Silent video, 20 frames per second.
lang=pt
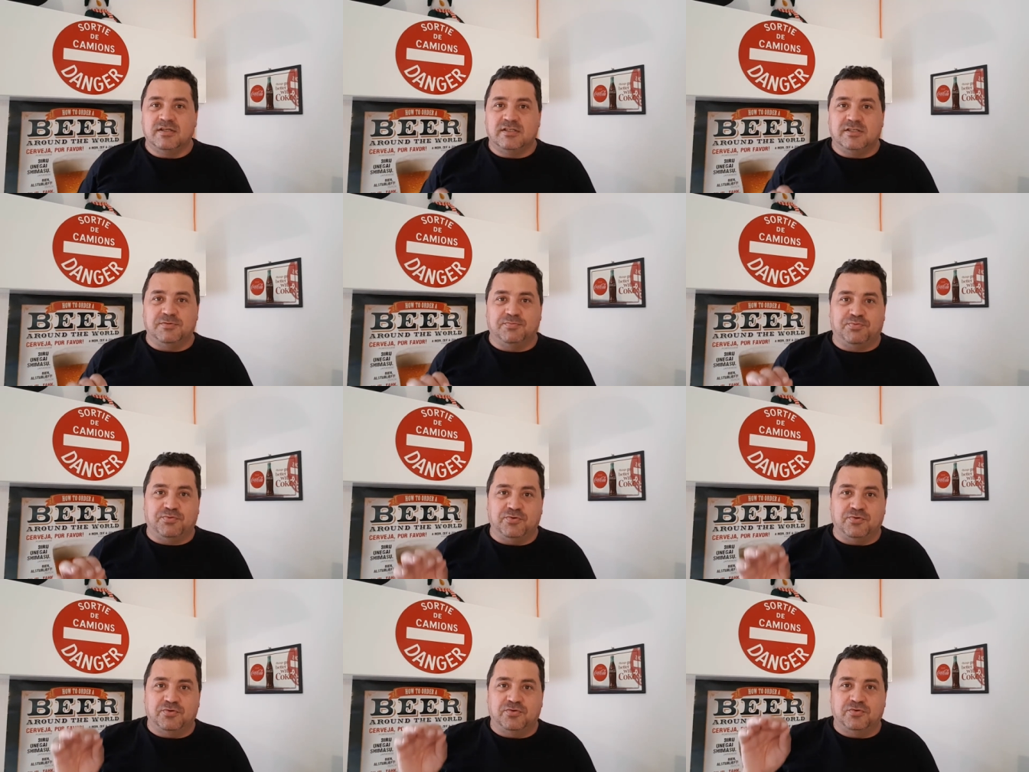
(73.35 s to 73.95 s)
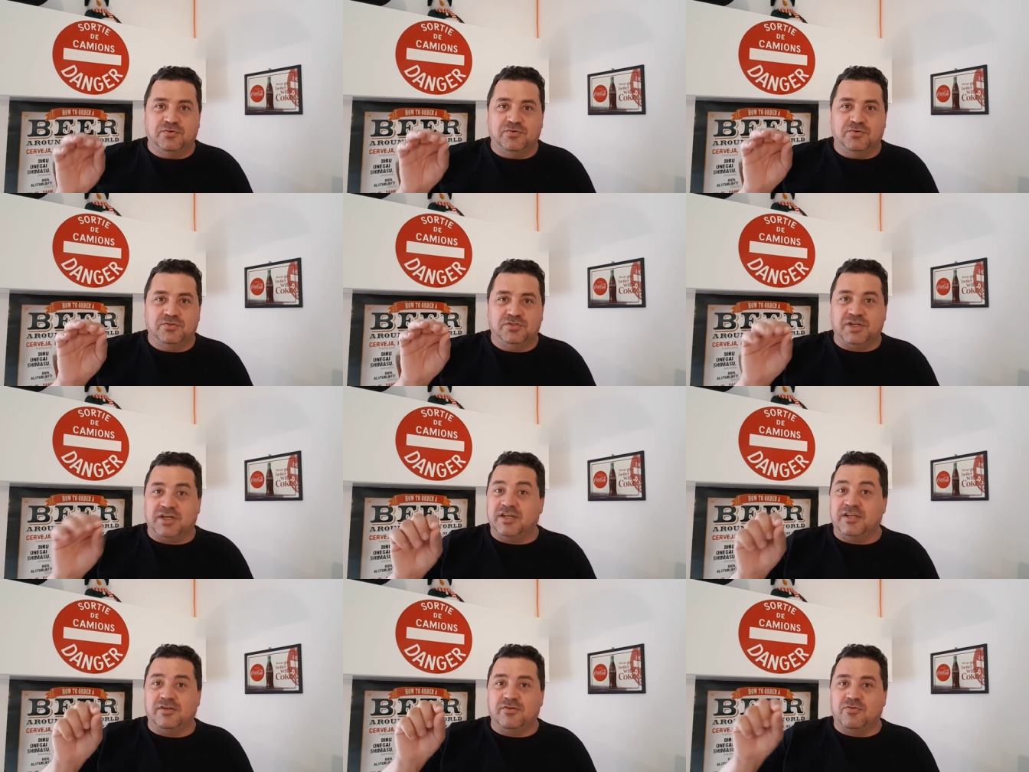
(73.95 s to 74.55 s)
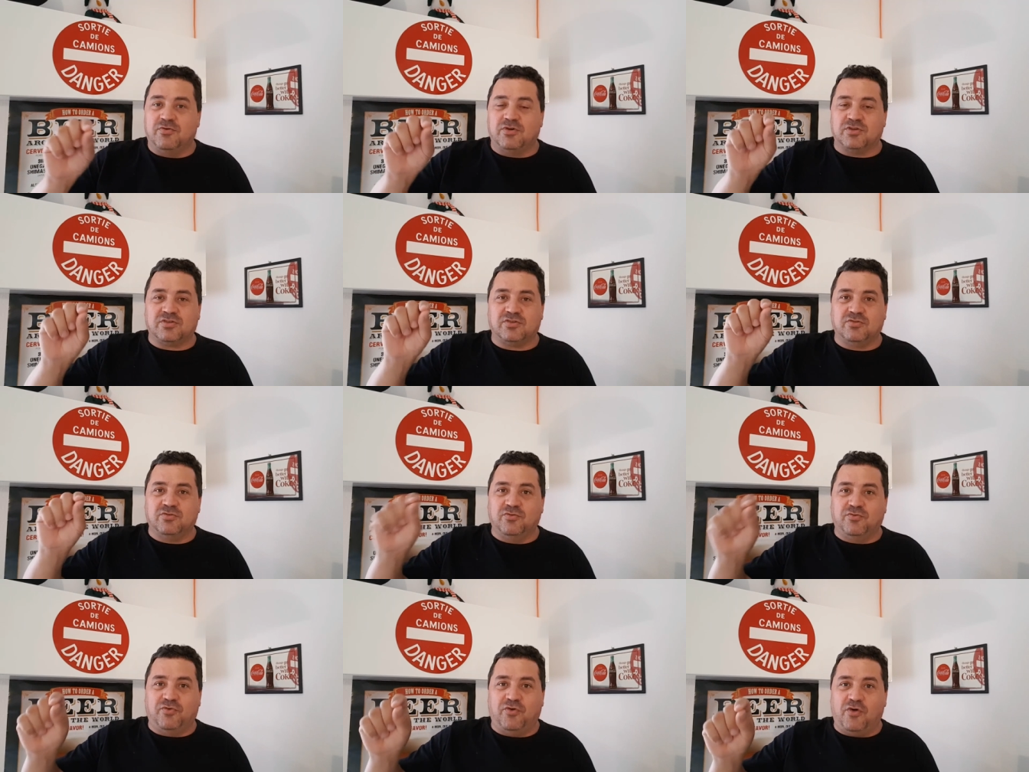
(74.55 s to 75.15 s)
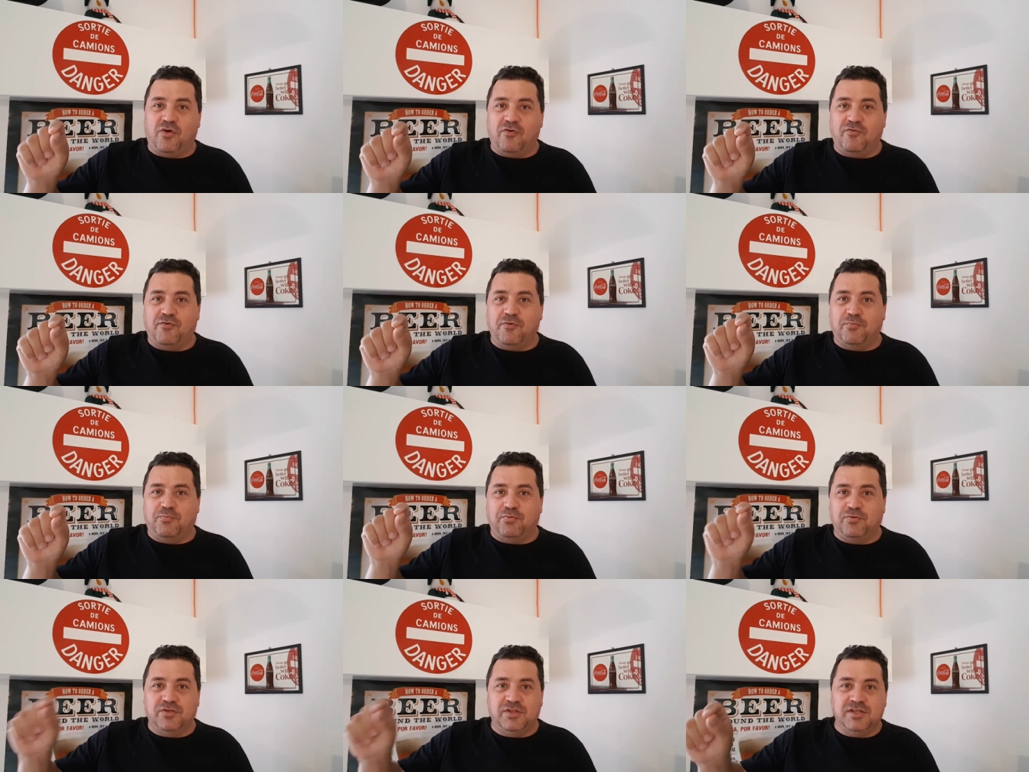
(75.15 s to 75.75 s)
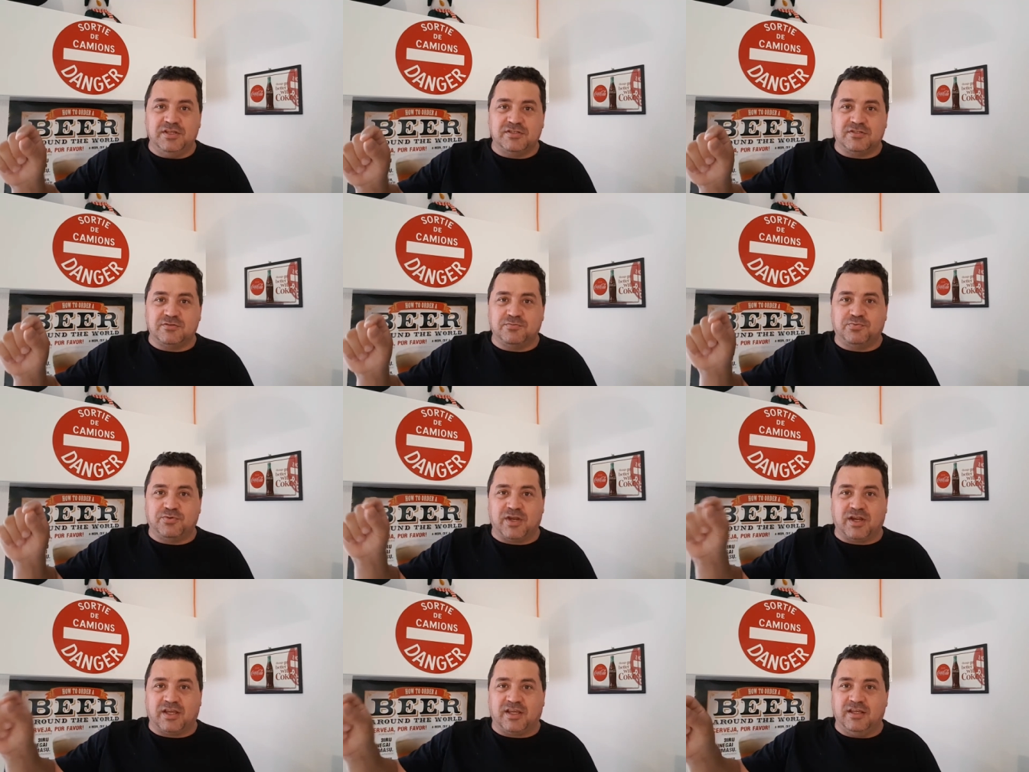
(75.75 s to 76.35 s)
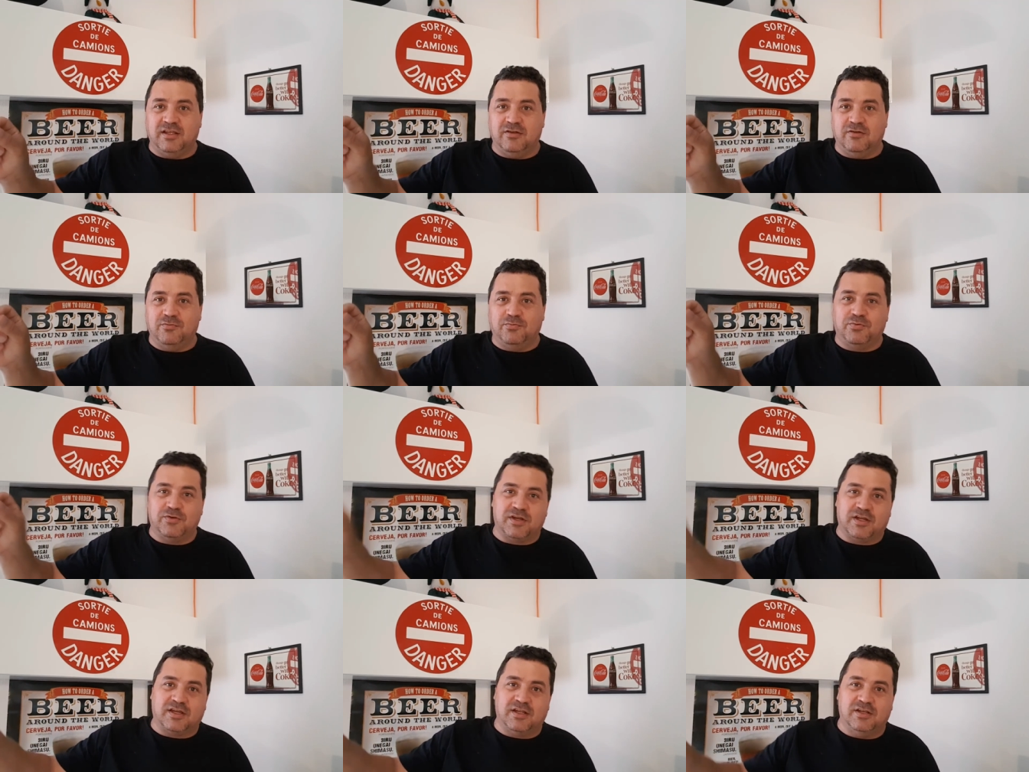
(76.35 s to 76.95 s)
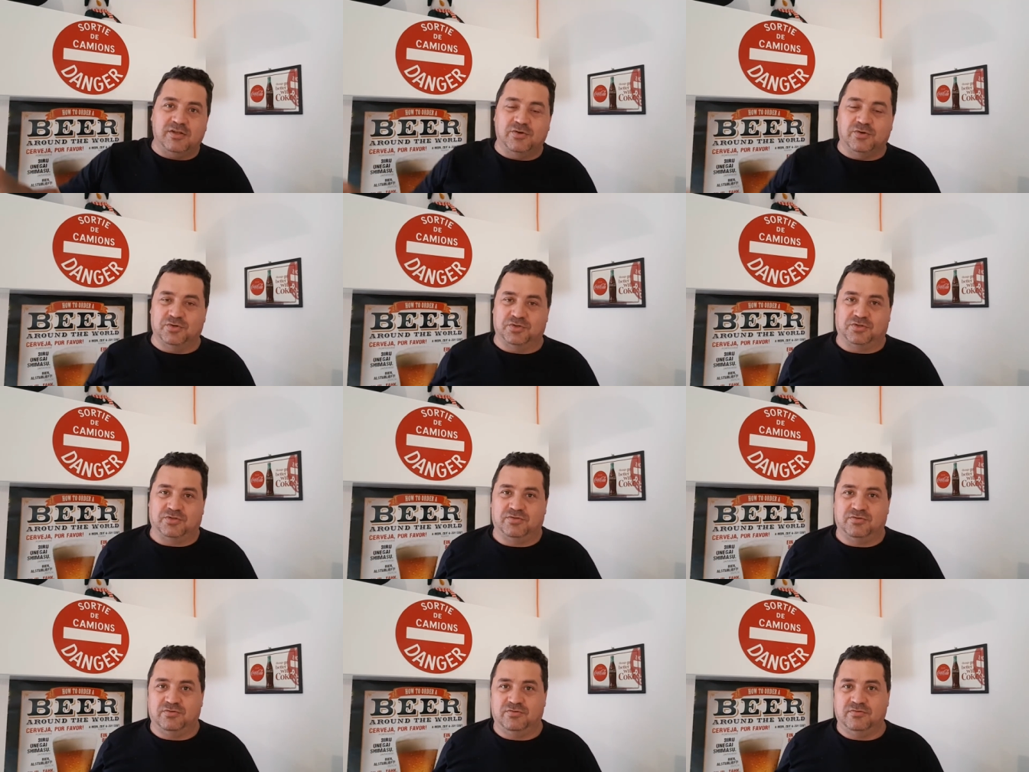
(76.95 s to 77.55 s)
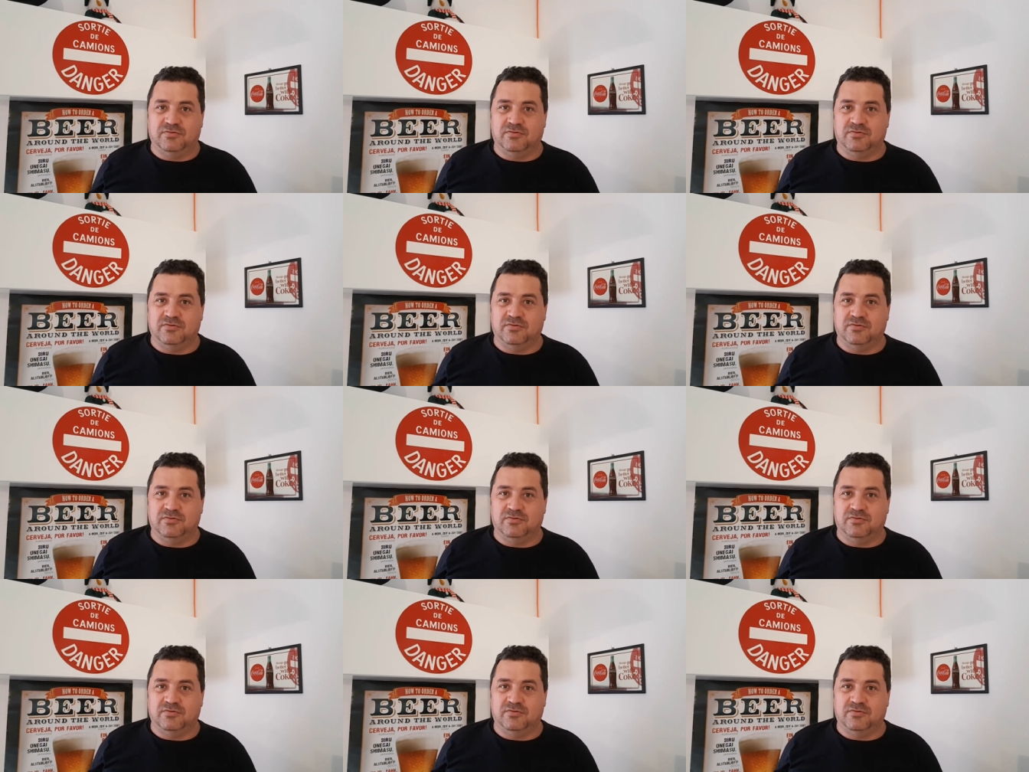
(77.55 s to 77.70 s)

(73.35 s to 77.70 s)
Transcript: Tipo, Jair, eu gosto do Volvo por isso, por aquilo, por aquele outro.